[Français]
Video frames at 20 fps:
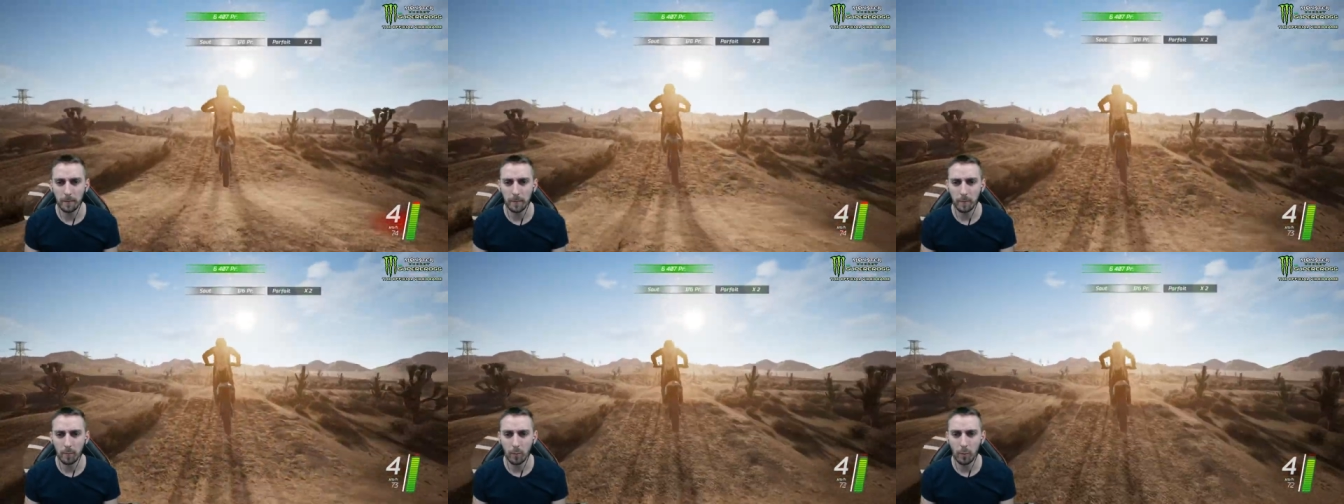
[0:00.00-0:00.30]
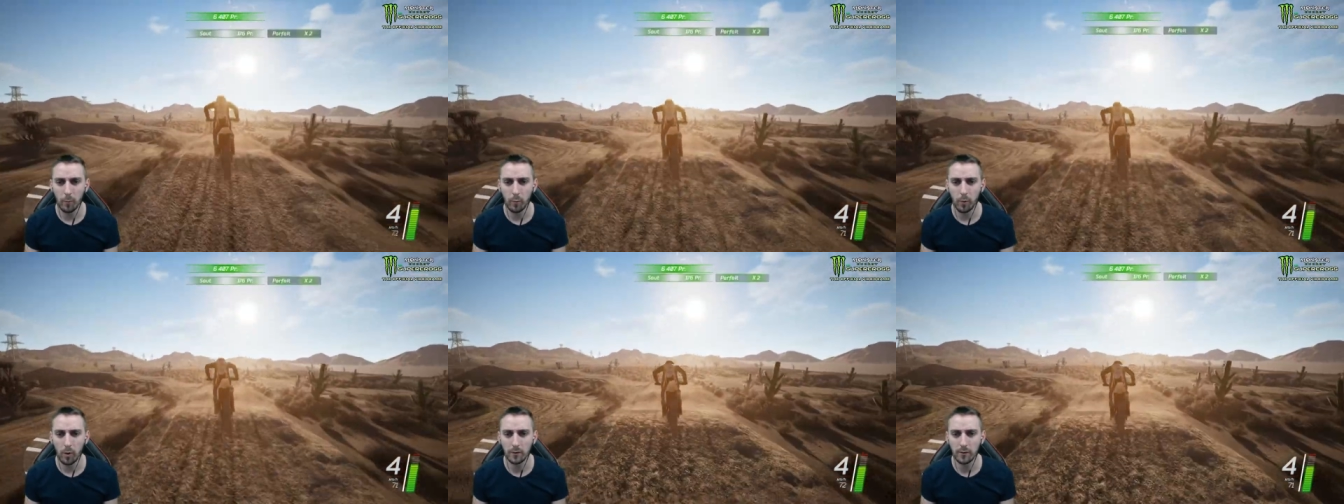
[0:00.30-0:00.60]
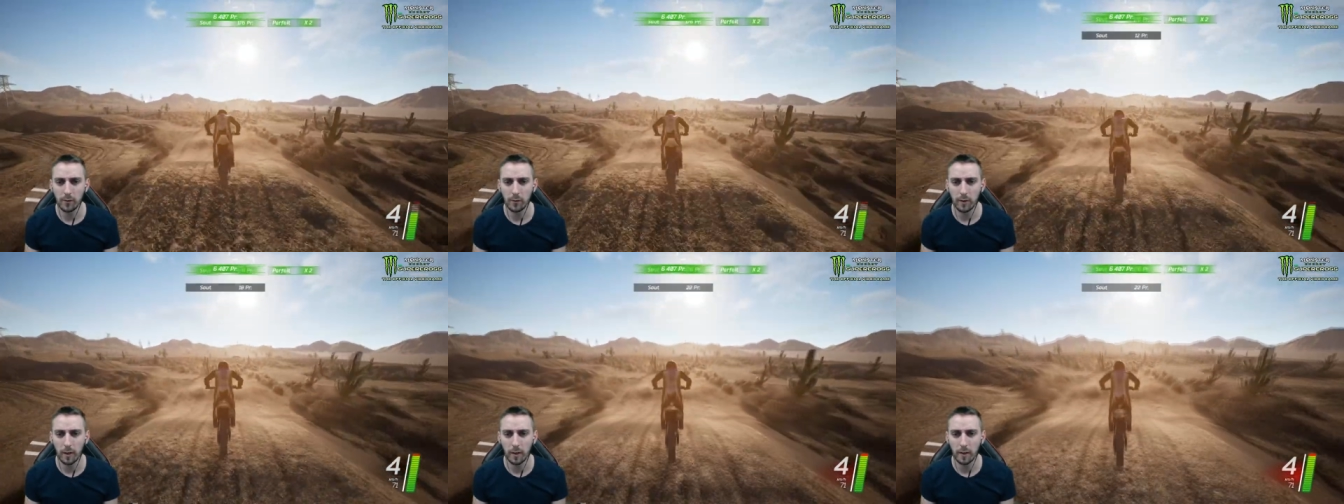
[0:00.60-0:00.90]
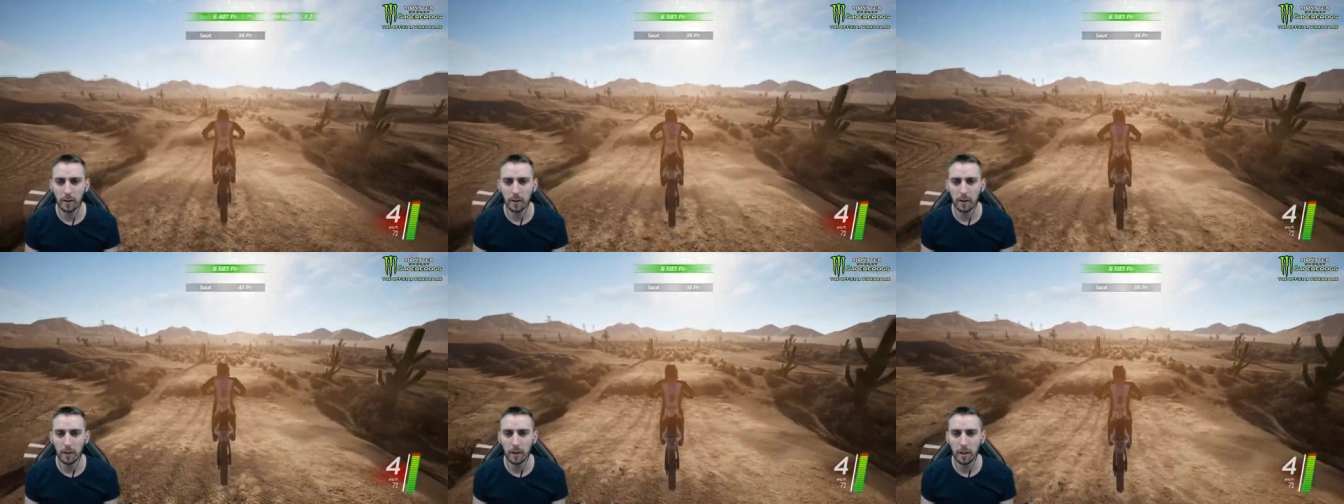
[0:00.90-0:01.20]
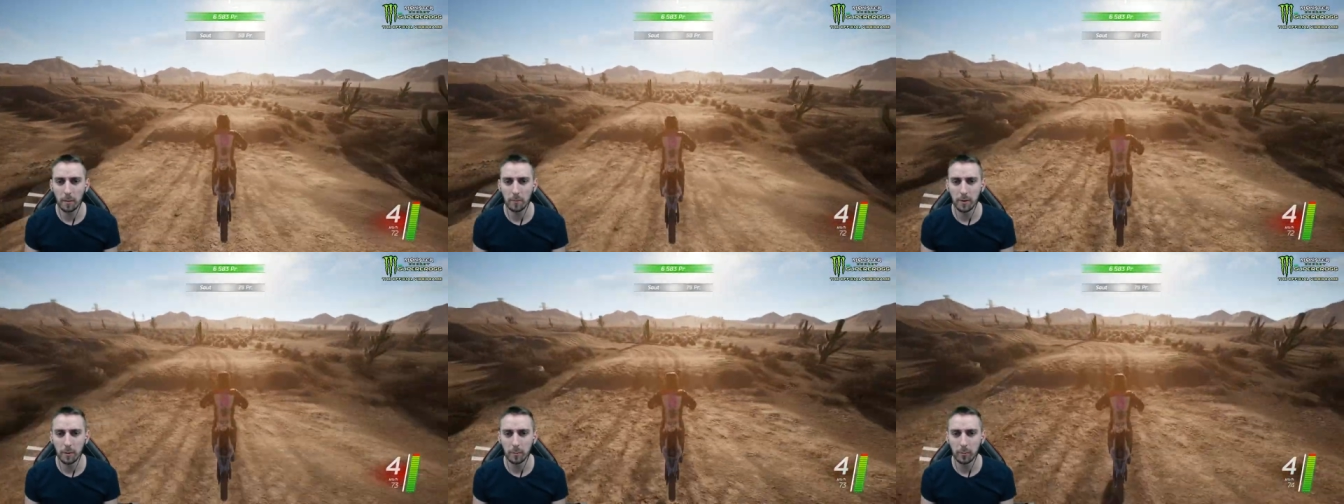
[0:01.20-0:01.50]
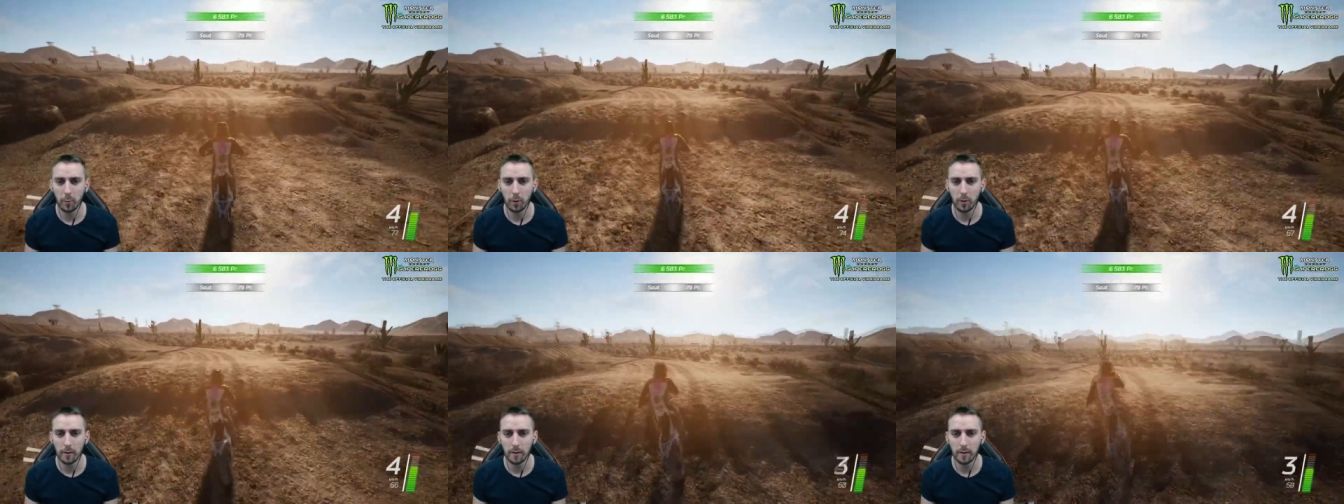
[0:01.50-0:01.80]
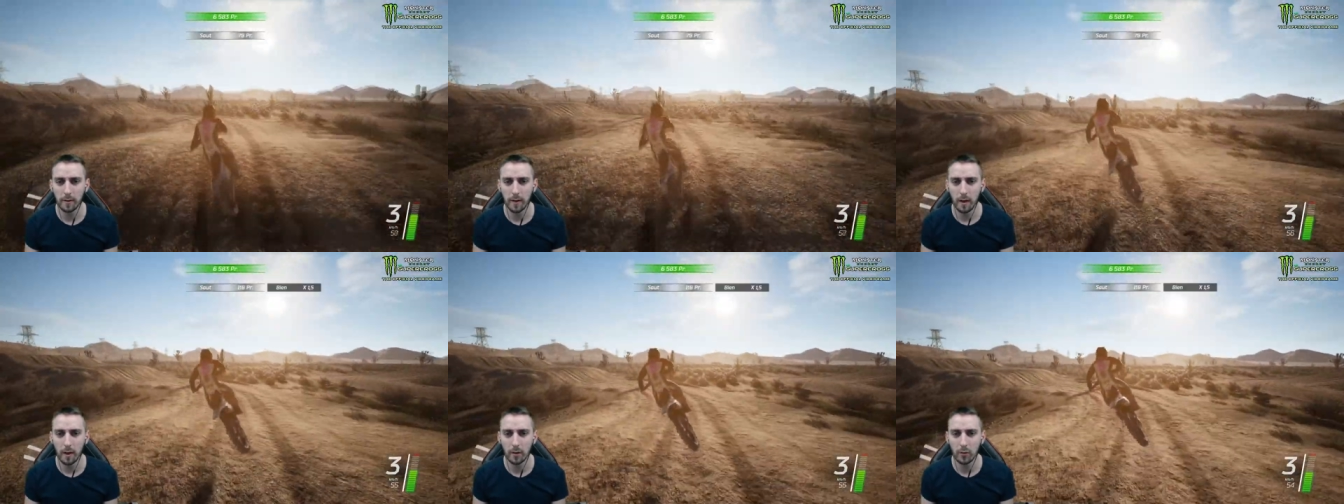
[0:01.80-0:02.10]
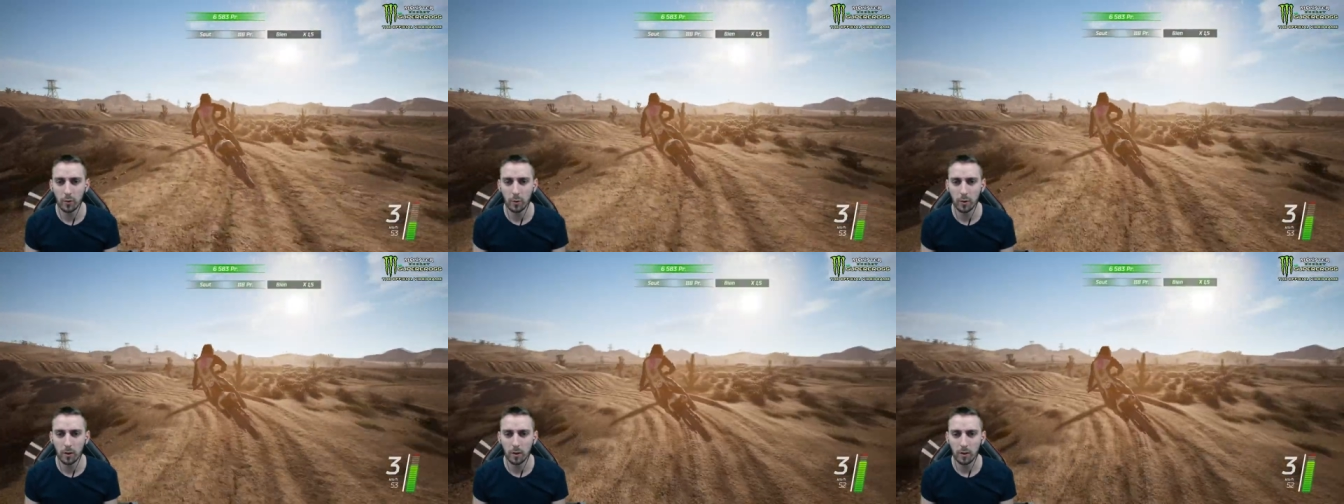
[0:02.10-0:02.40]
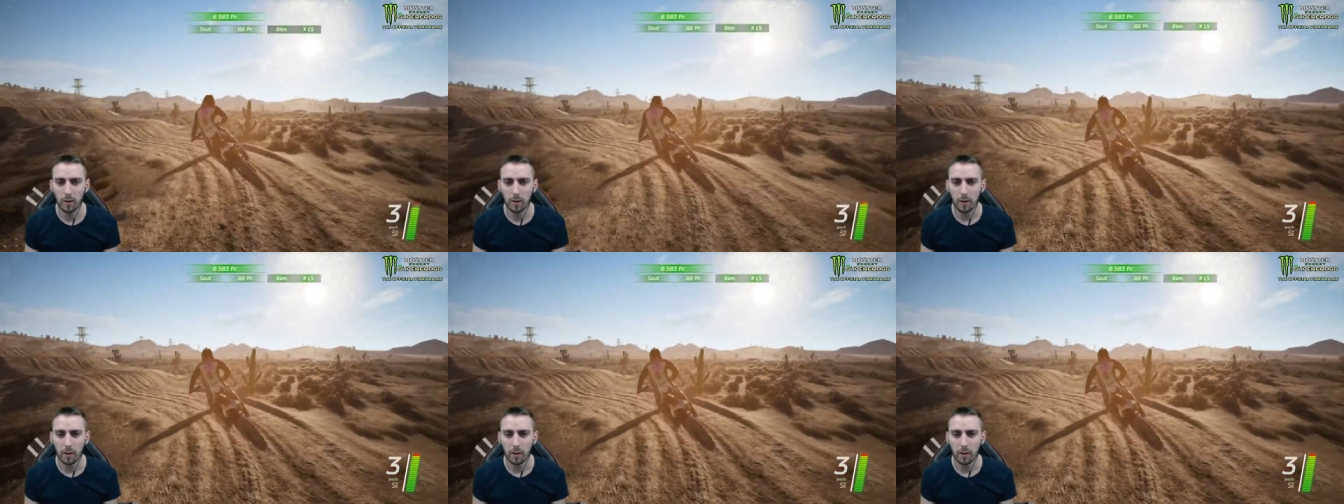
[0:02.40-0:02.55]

pour pouvoir s'entraîner un petit peu, etc. Tu vois.